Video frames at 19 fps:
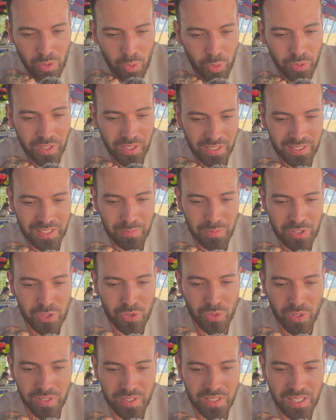unangenehm, das
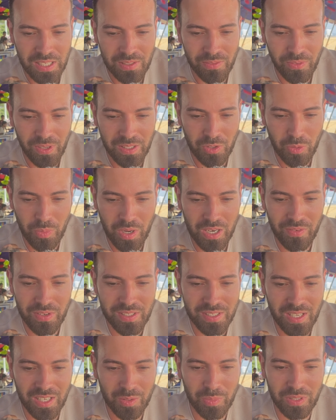zu erzählen, weil
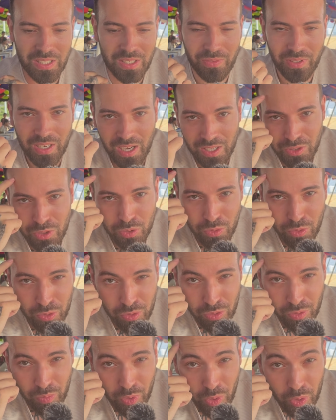normalerweise sagt man dir, wie kannst du nur
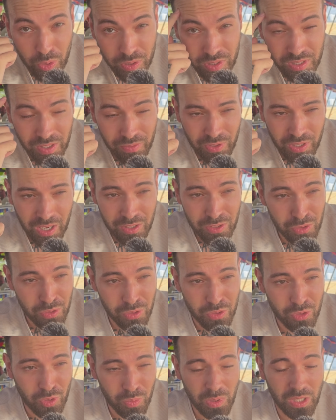so blöd sein, wie kannst du
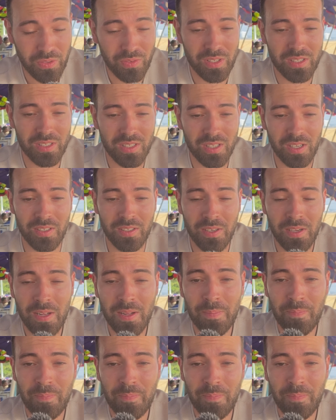nur so dumm gewesen sein.